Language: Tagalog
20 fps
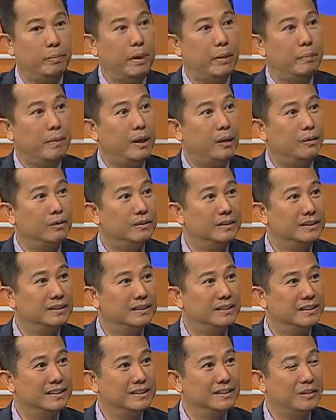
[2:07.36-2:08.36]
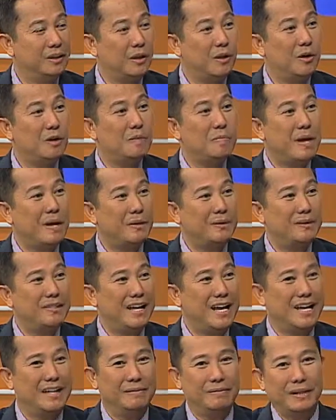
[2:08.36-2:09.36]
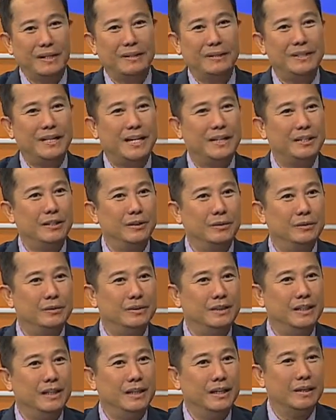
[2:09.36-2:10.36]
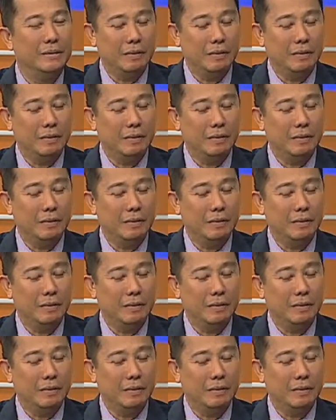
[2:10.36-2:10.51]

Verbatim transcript: Oh, may, rule ba yan? May Oo, meron yan, meron yan. Yung, ah.